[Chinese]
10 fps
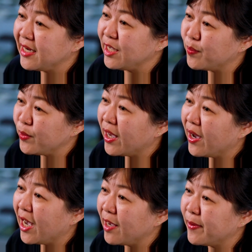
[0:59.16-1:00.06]
你不要
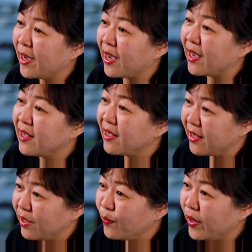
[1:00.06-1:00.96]
害怕，
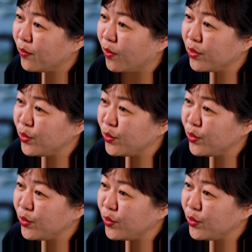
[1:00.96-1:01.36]
因为我